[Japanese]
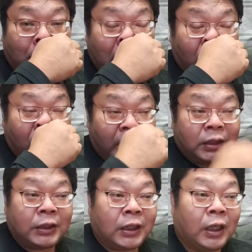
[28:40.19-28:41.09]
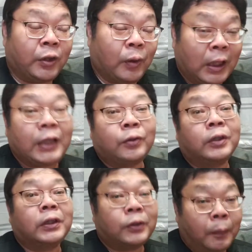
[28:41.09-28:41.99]
まあ、あの、AC 環境がない
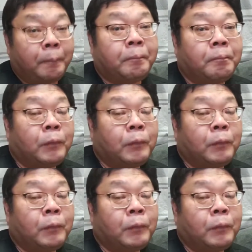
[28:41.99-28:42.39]
時ですよ。